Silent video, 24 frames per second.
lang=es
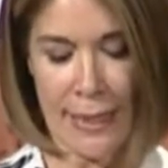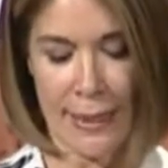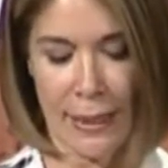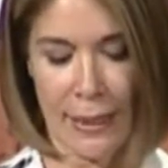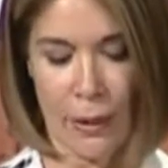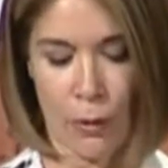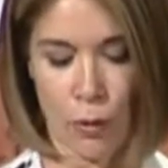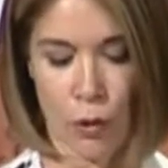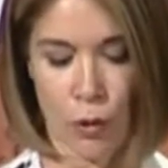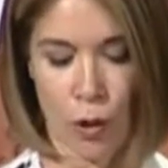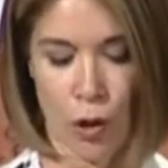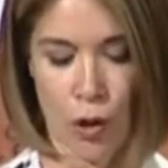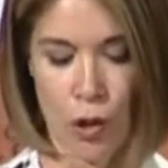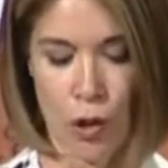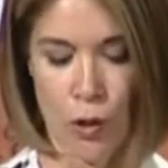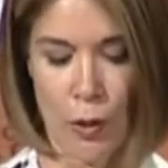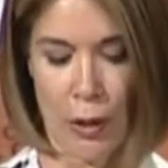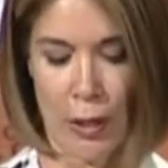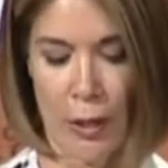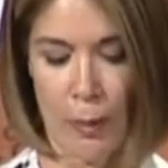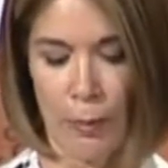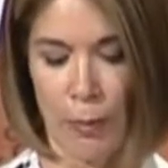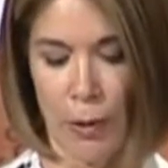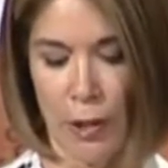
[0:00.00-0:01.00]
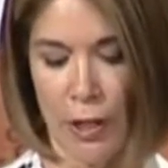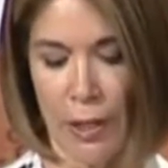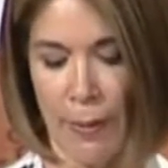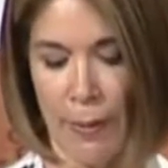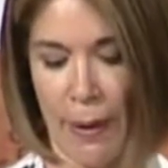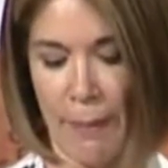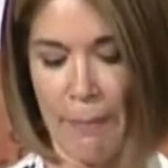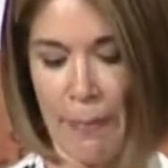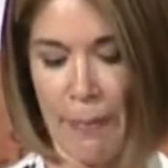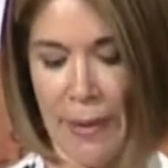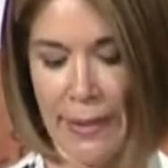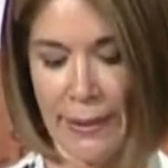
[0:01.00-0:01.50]
que junto con su equipo
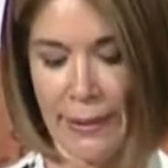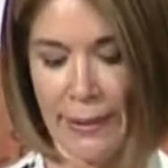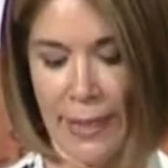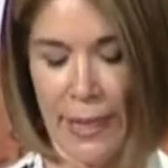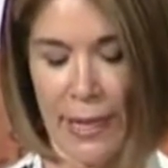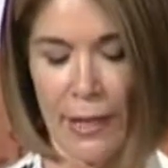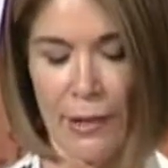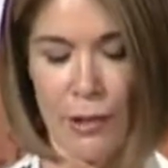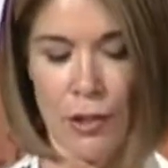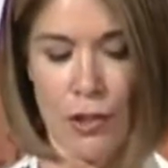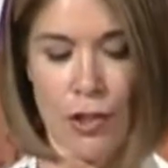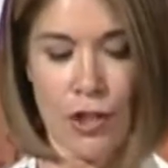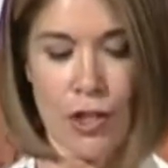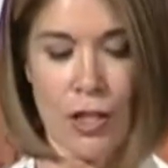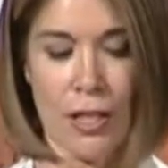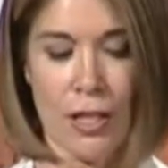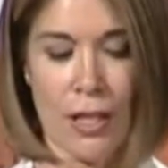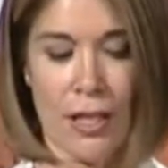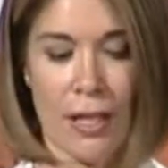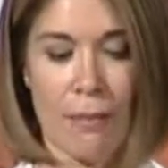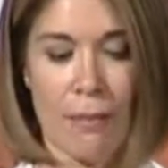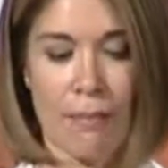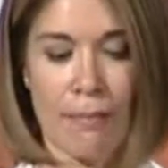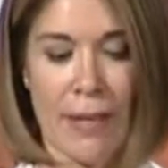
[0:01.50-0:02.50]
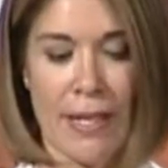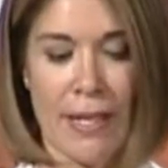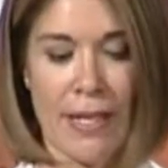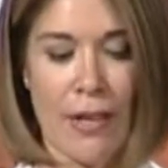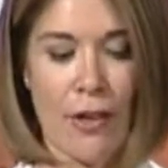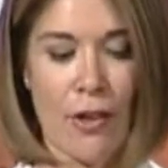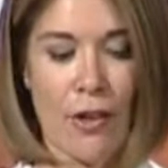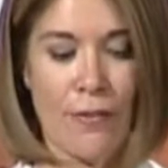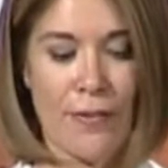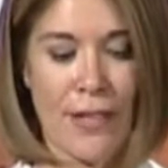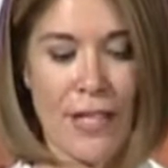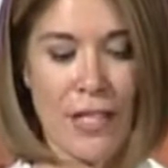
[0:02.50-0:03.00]
lleva 20 años
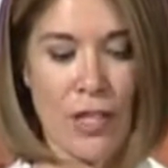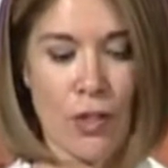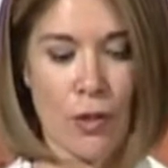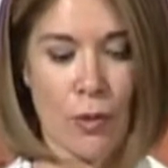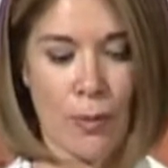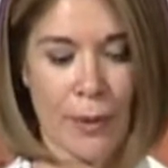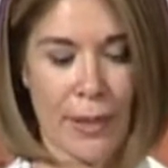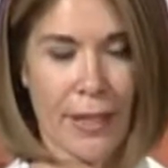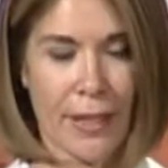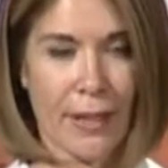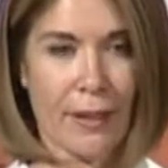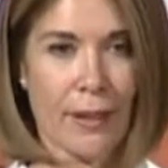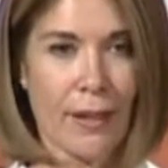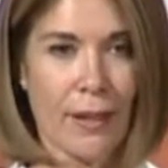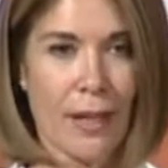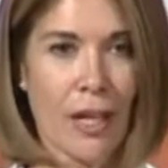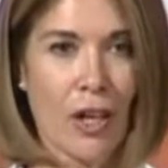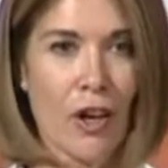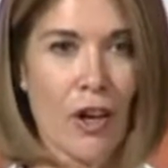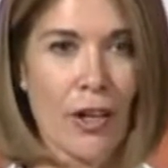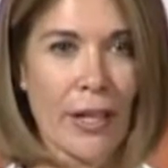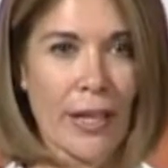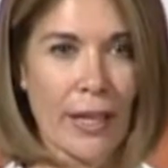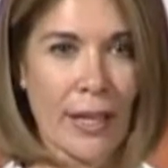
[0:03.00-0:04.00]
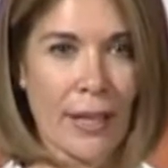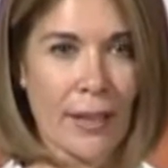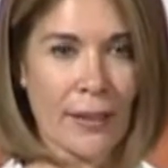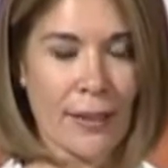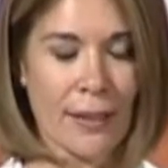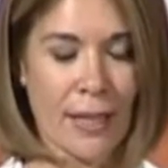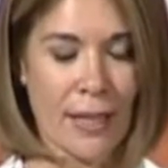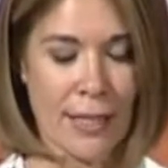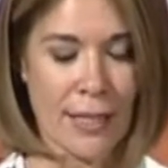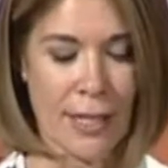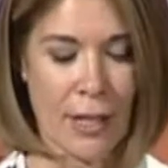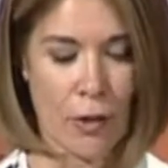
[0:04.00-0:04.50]
empeñado en descubrir el
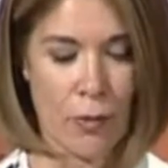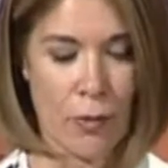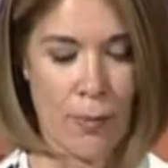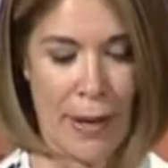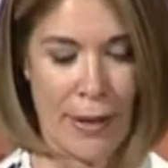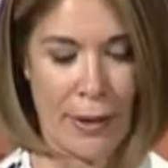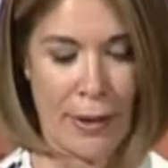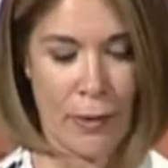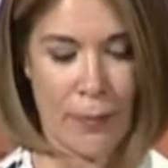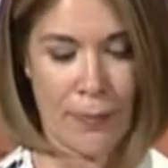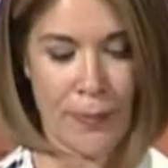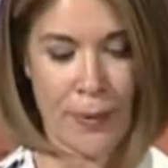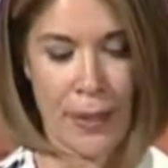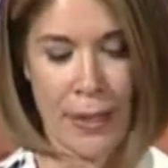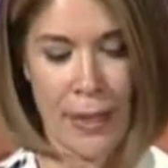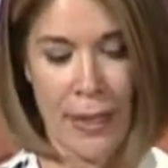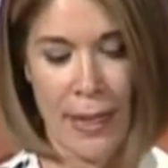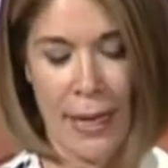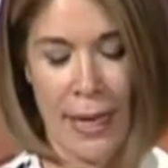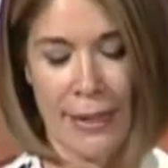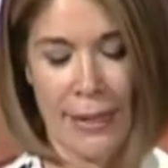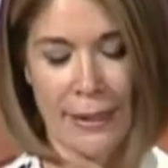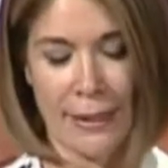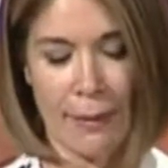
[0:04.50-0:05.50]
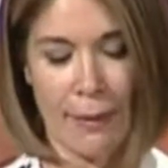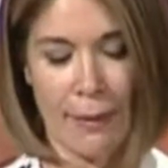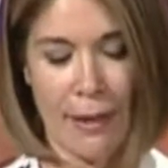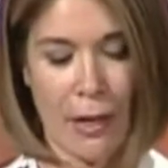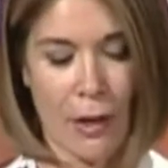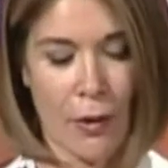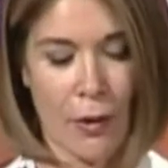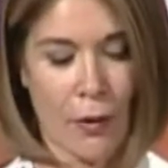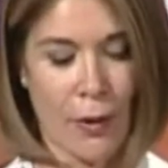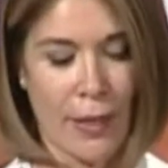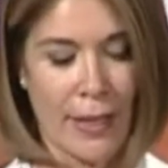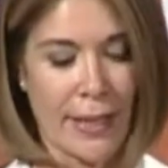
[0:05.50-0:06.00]
origen del ser humano. Ha
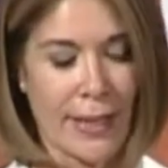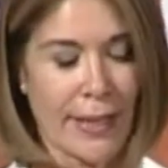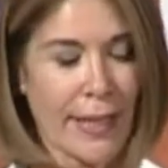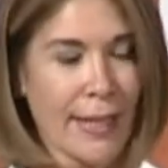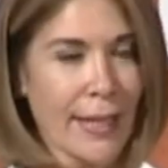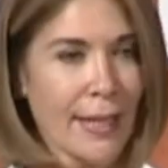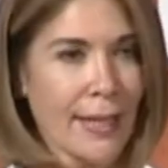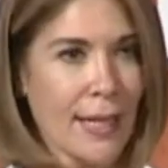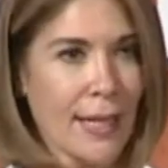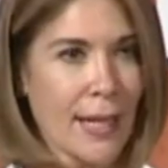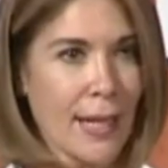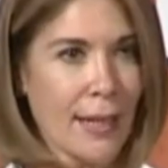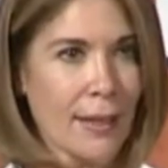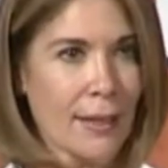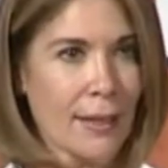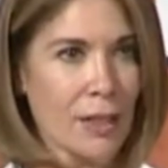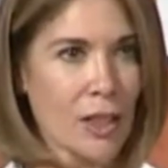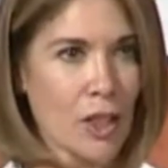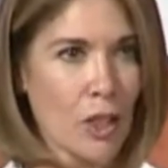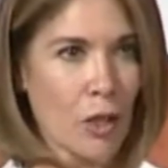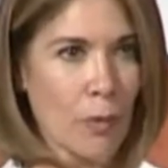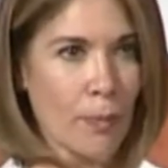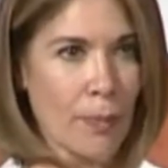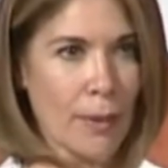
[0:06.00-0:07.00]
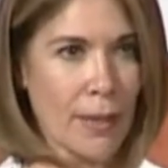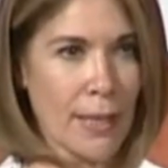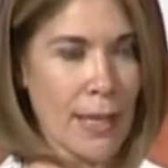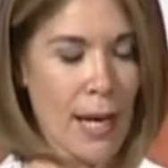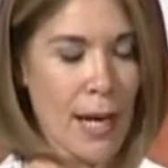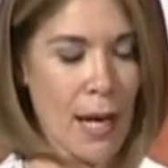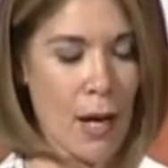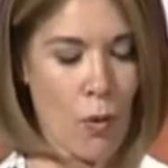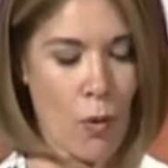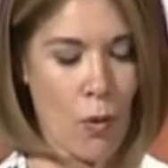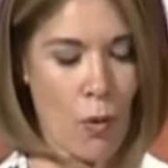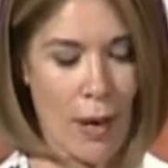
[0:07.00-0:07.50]
trabajado en Kenia,
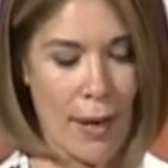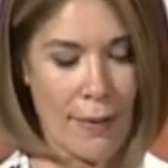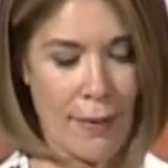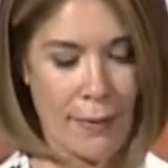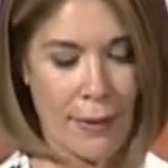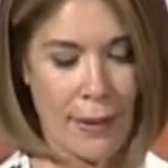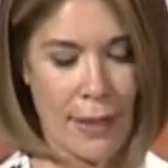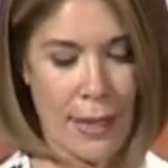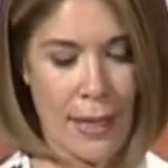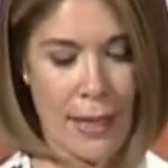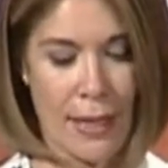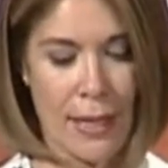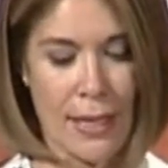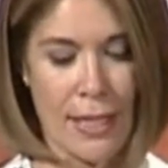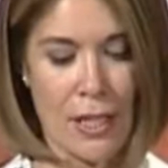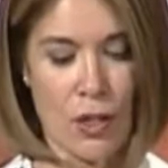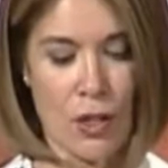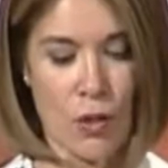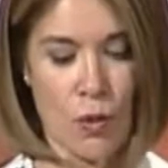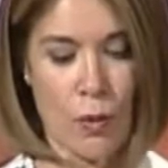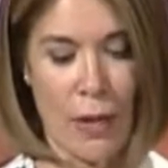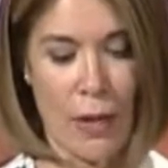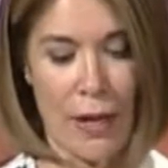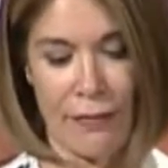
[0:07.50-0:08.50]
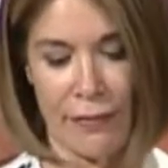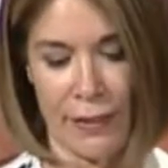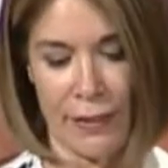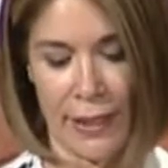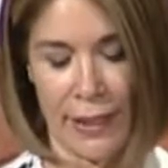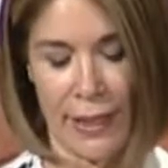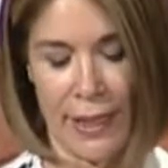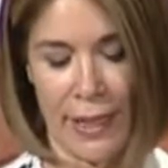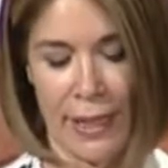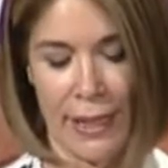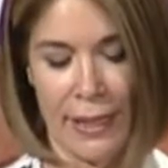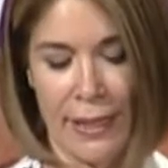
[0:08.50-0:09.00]
Etiopía, Uganda y
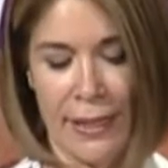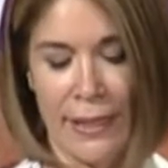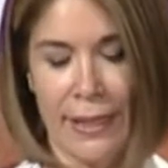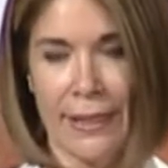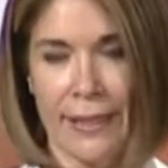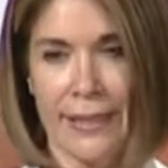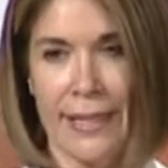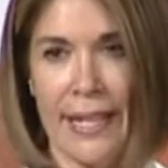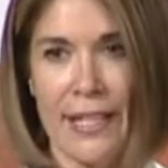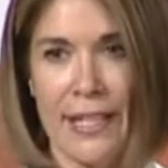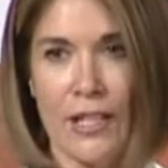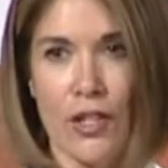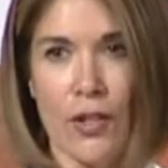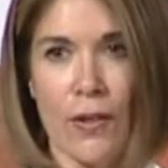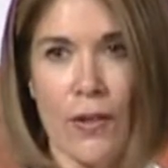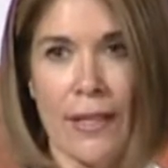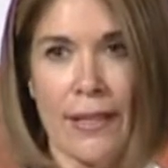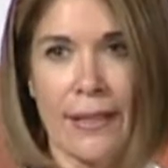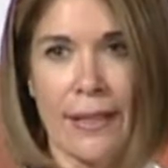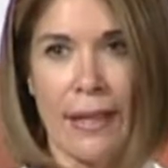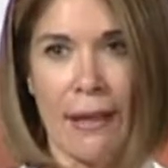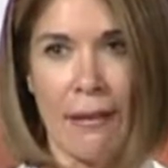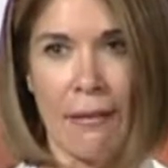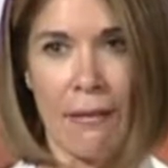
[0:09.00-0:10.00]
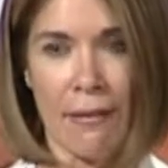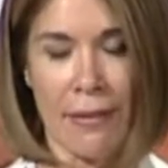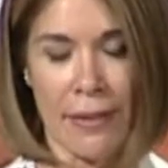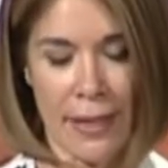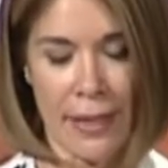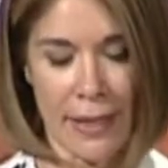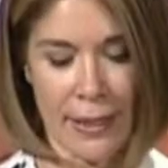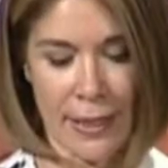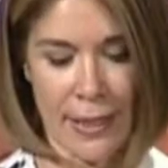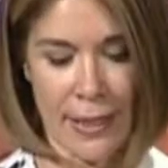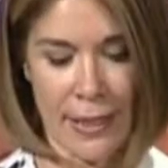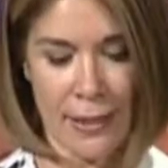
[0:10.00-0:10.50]
Sudáfrica y ha hecho de
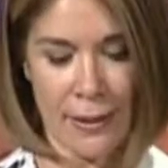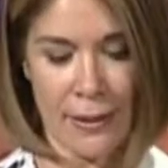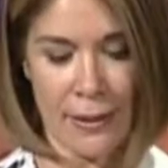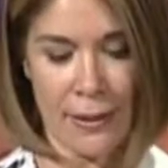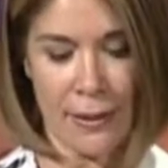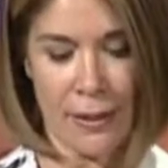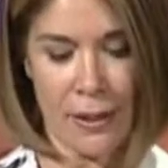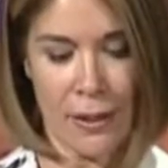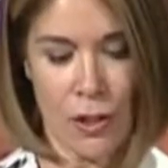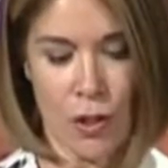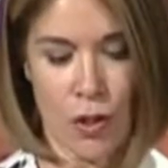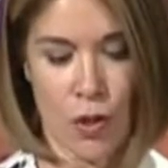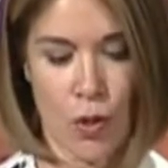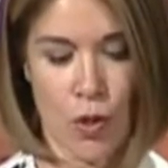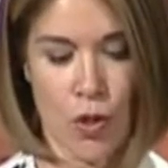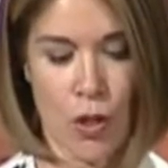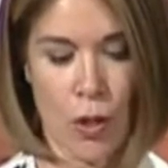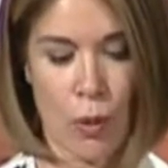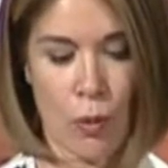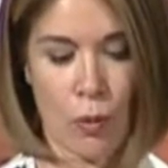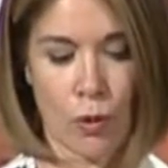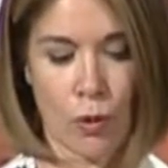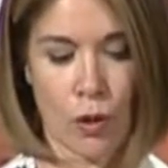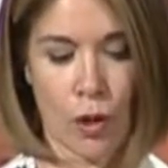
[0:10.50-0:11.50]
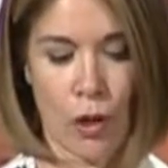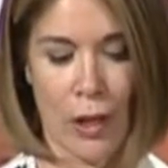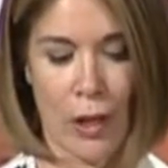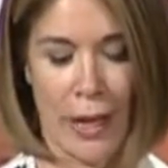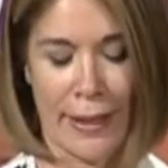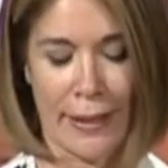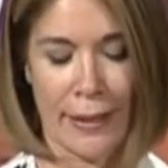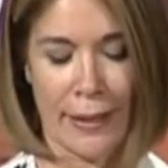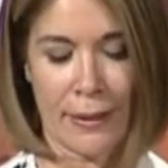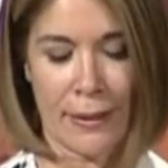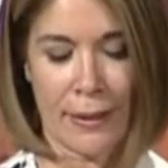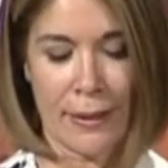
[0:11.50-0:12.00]
Tanzania su segundo
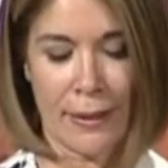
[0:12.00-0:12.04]
hogar.